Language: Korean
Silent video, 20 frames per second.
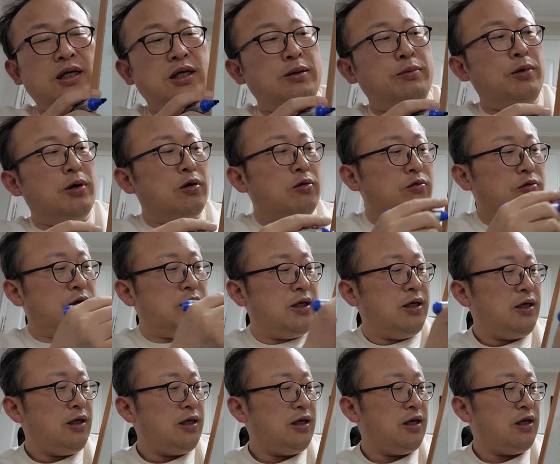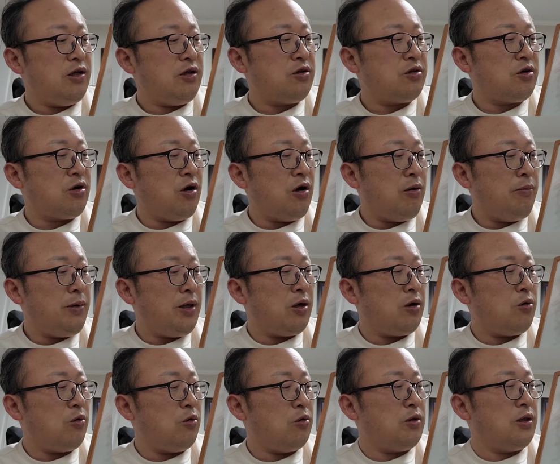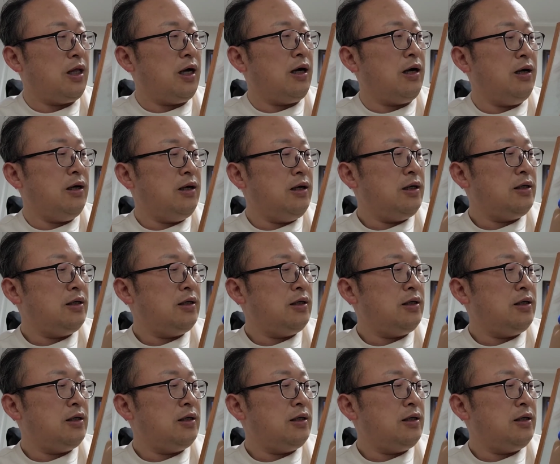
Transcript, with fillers: 임영웅이 is coming 온다.